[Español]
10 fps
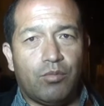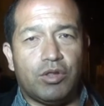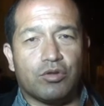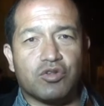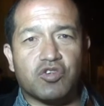
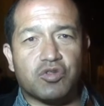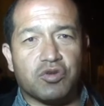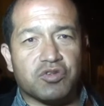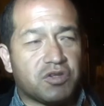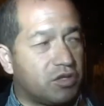Bueno,
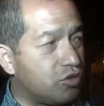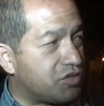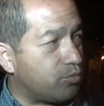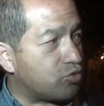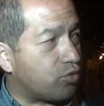nosotros
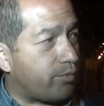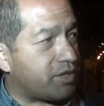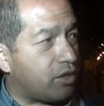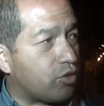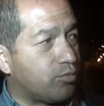nos hemos
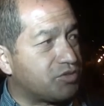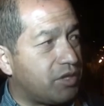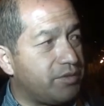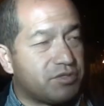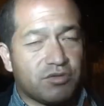juramentado, como
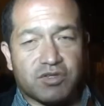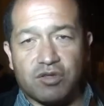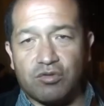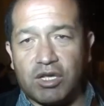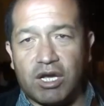usted ha visto, ha
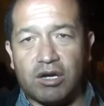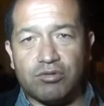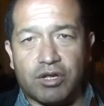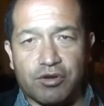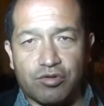sido una,
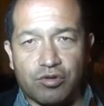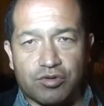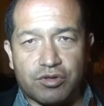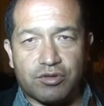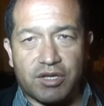una
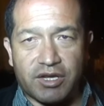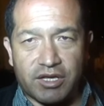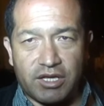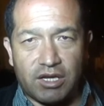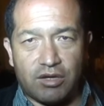reunión
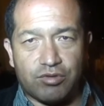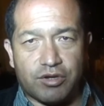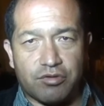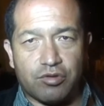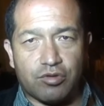tranquila,
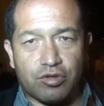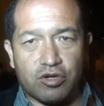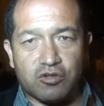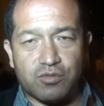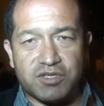una reunión
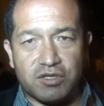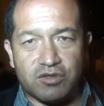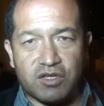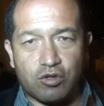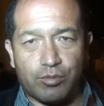donde los
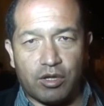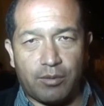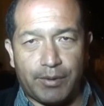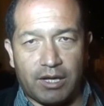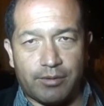vecinos han tomado
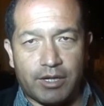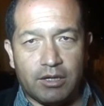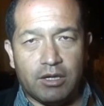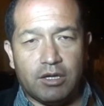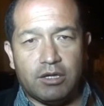la palabra.
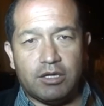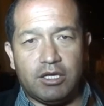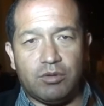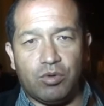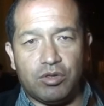
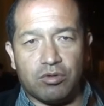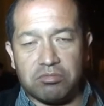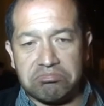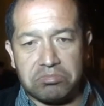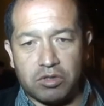Y bueno,
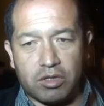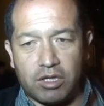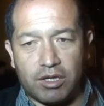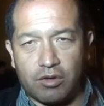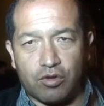
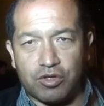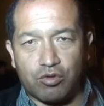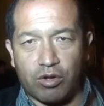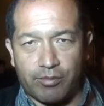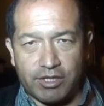eh,
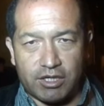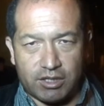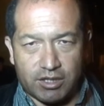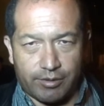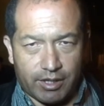continuar
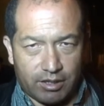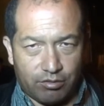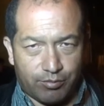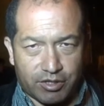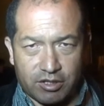mañana
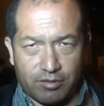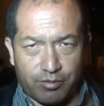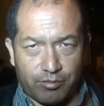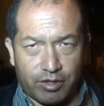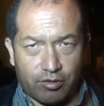trabajando a partir de
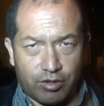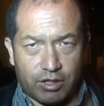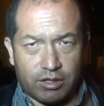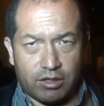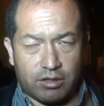primera
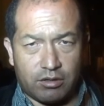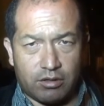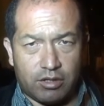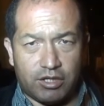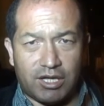hora eh,
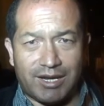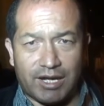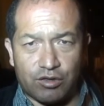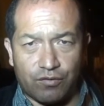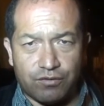y
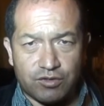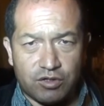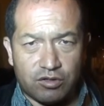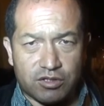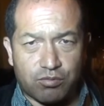delegando
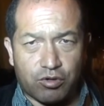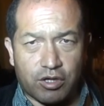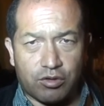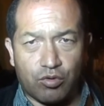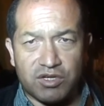funciones,
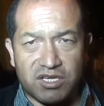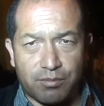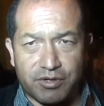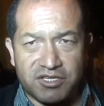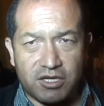porque no es
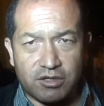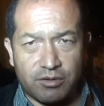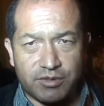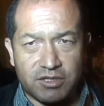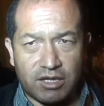el
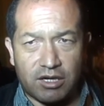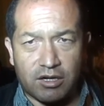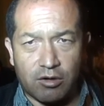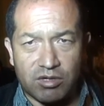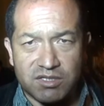presidente vecinal
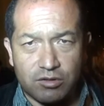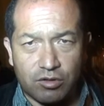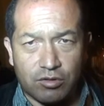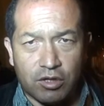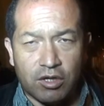el que lo hace
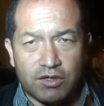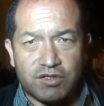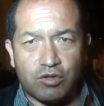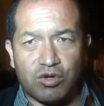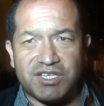todo,
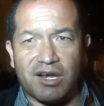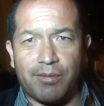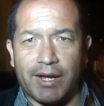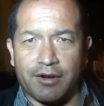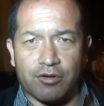sino es
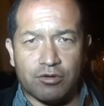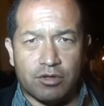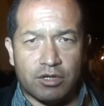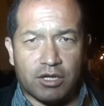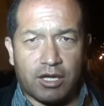el barrio
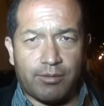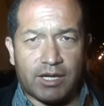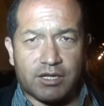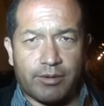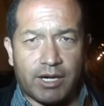que
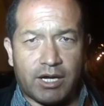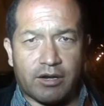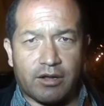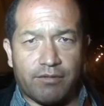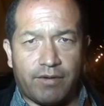va a
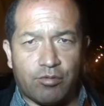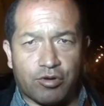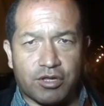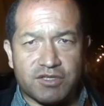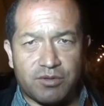trabajar en
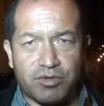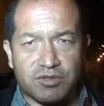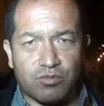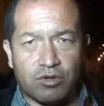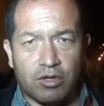favor de sí
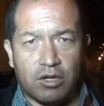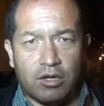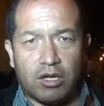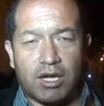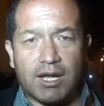mismo.
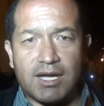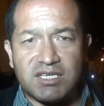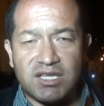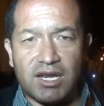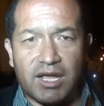
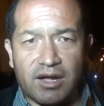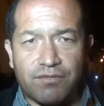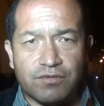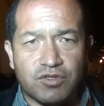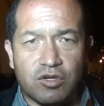Acá se
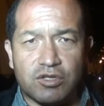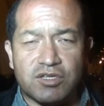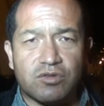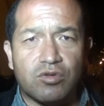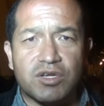delegan
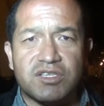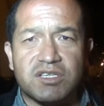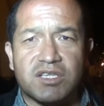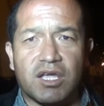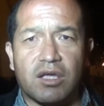funciones, no
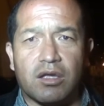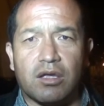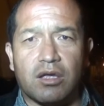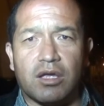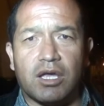existe
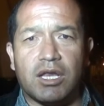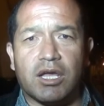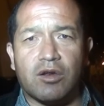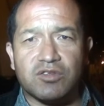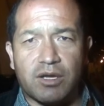
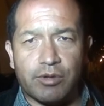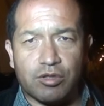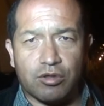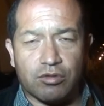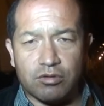el que lo sabe
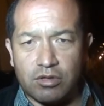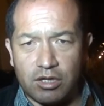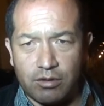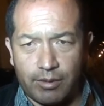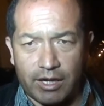todo.
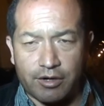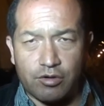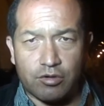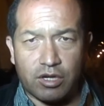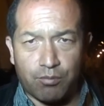El
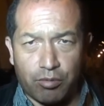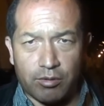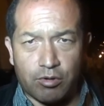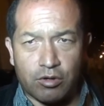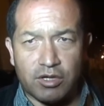barrio, el
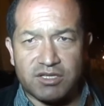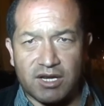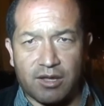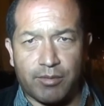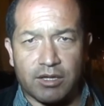pueblo es
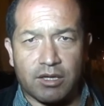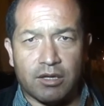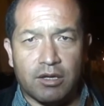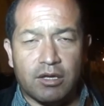el que manda.